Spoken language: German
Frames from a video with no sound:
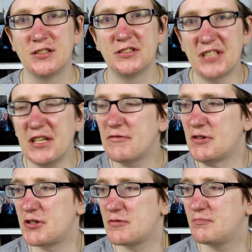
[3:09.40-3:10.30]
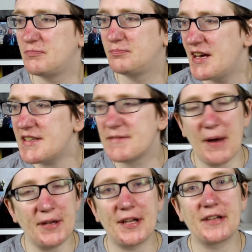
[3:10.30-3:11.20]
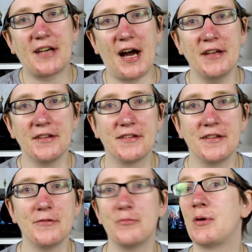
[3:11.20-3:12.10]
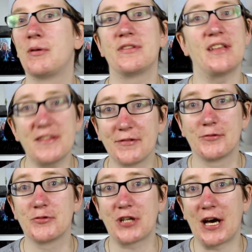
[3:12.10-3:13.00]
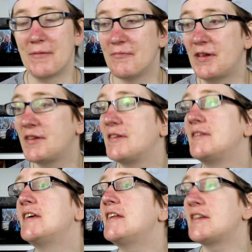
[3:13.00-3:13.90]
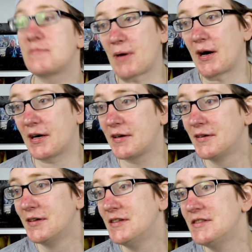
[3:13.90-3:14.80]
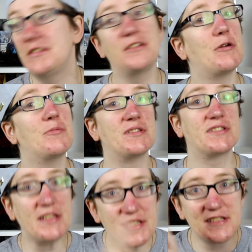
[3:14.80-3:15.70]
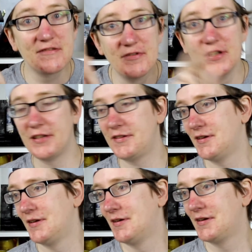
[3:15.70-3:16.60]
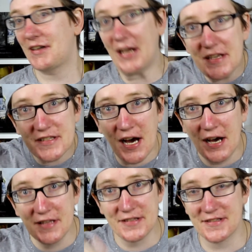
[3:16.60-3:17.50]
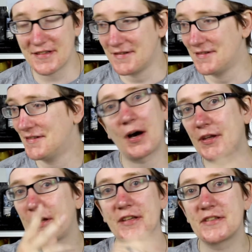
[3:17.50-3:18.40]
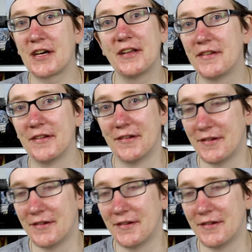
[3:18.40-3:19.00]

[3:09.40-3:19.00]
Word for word: Sandwich. Es macht halt keinen Sinn, eine Übersetzung zu schreiben, wenn es in jeder Sprache, die da übersetzt wird, gleich heißt. Macht halt echt keinen Sinn.